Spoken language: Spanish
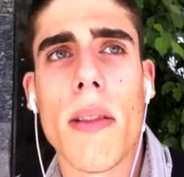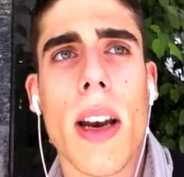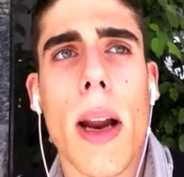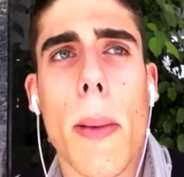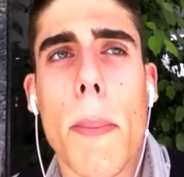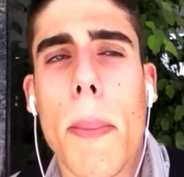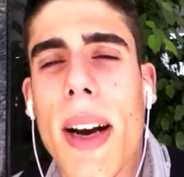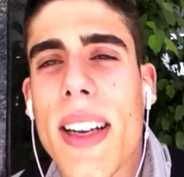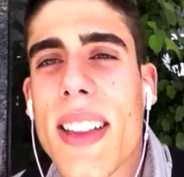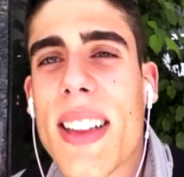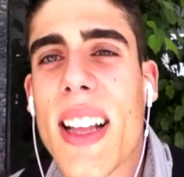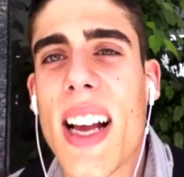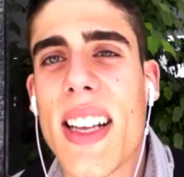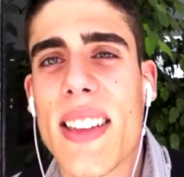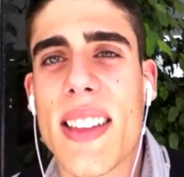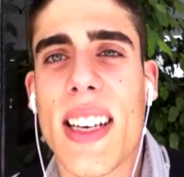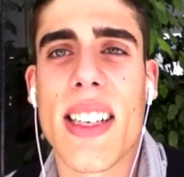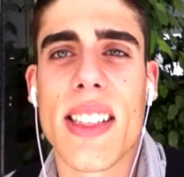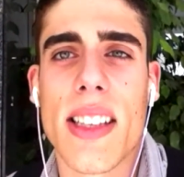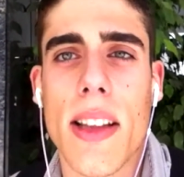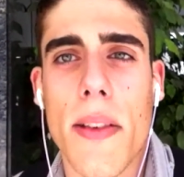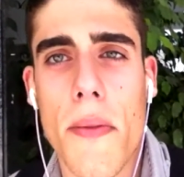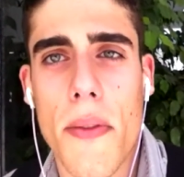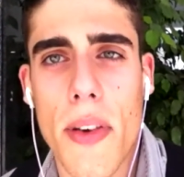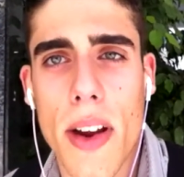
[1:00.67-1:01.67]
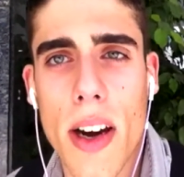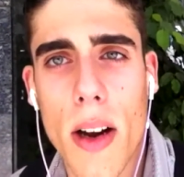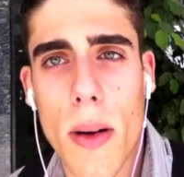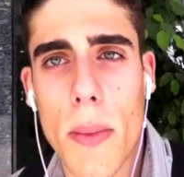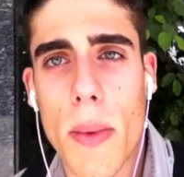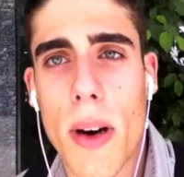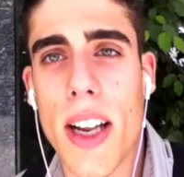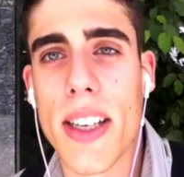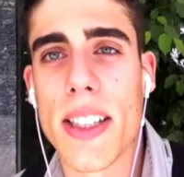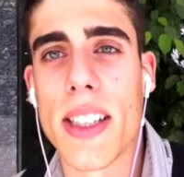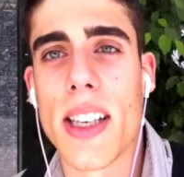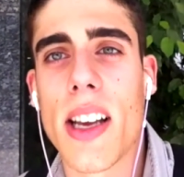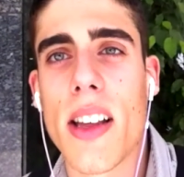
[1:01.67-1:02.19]
la parte de atrás de Enfilo,
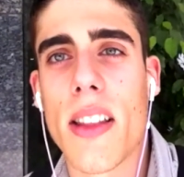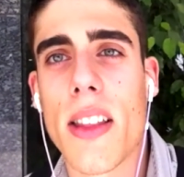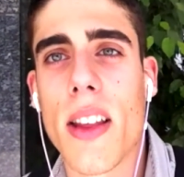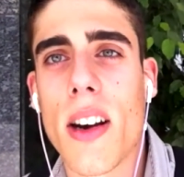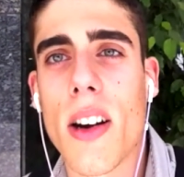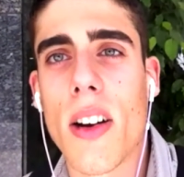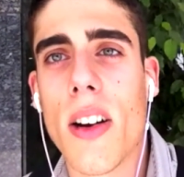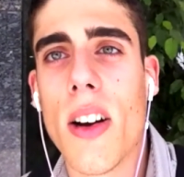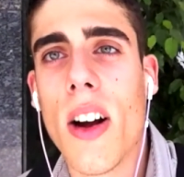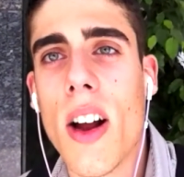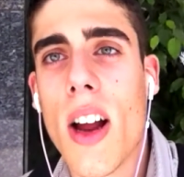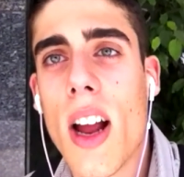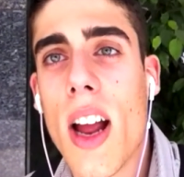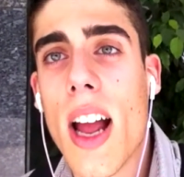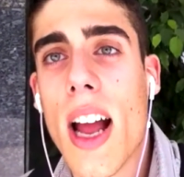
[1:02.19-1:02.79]
por así decirlo.